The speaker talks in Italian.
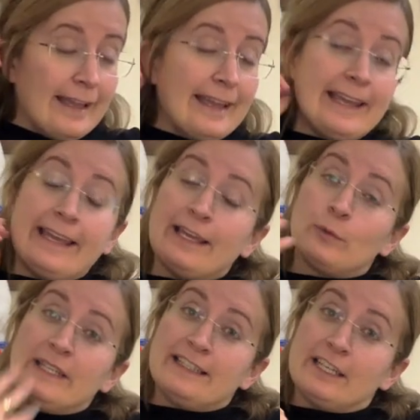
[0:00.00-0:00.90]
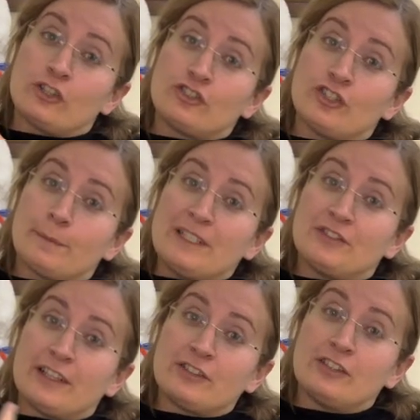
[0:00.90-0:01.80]
E quindi oggi ho
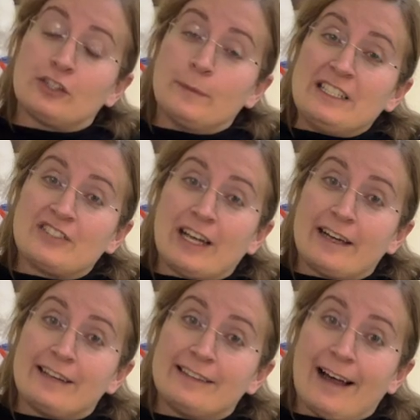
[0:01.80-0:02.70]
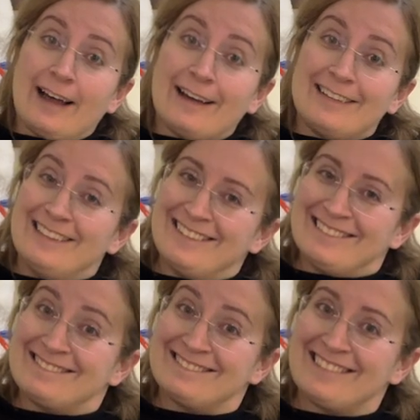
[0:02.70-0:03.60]
pensato di cominciare da
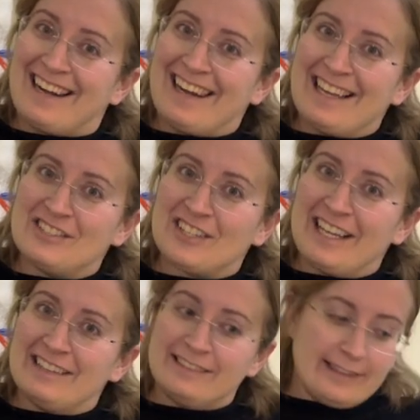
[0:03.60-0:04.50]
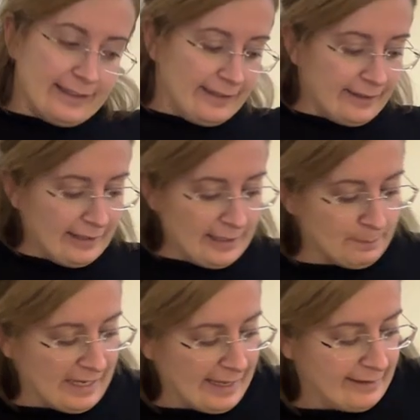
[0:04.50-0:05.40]
le agende e i
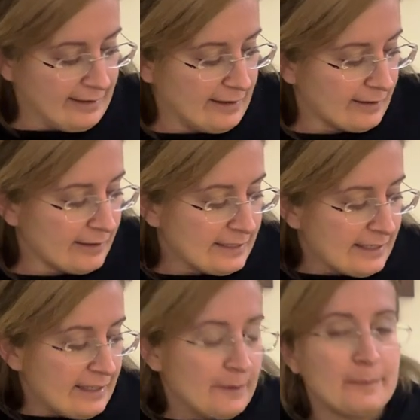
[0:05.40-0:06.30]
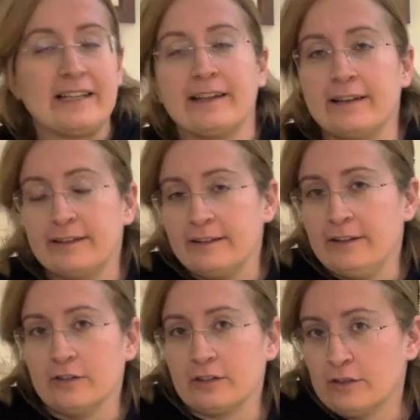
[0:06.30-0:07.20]
planner, perché
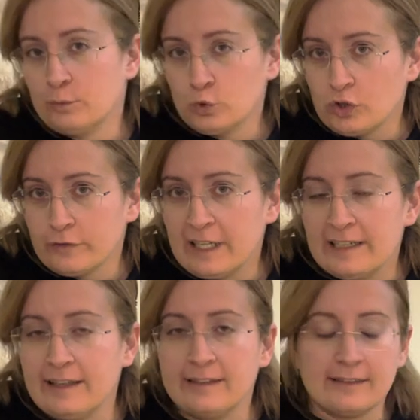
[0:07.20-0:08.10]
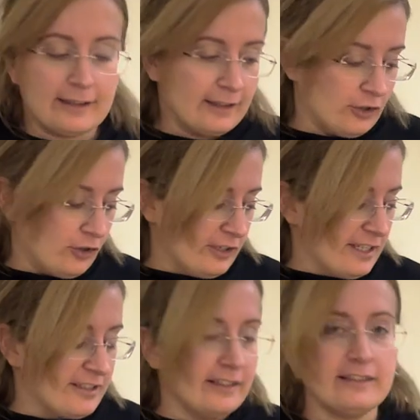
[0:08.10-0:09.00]
io che non butto via niente ho le
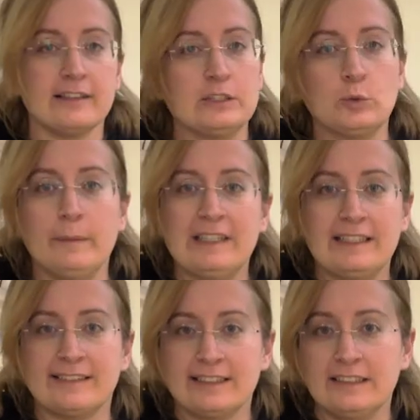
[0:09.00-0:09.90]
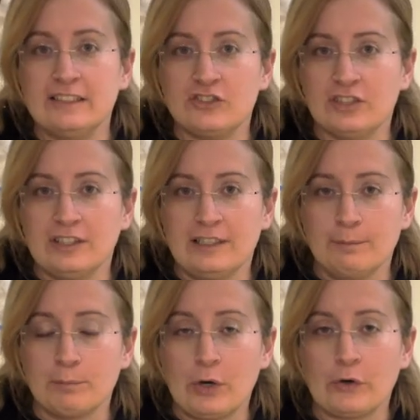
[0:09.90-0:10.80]
agende dal 2016
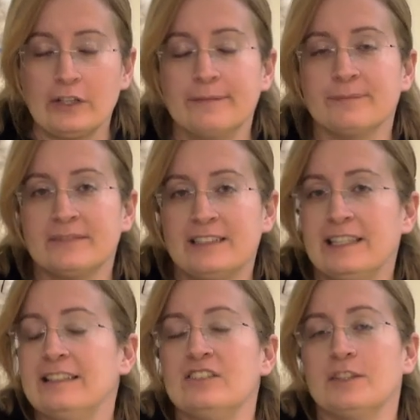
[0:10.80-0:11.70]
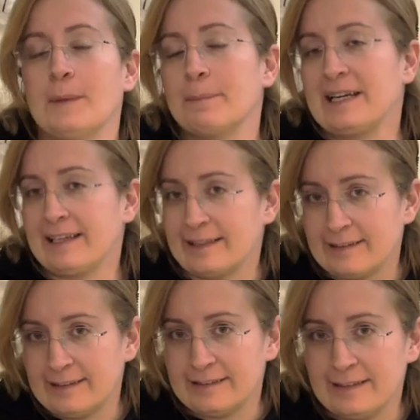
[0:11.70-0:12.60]
in poi, che dici ma perché
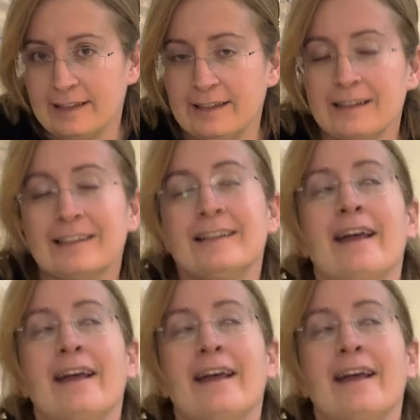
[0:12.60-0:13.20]
te le tieni?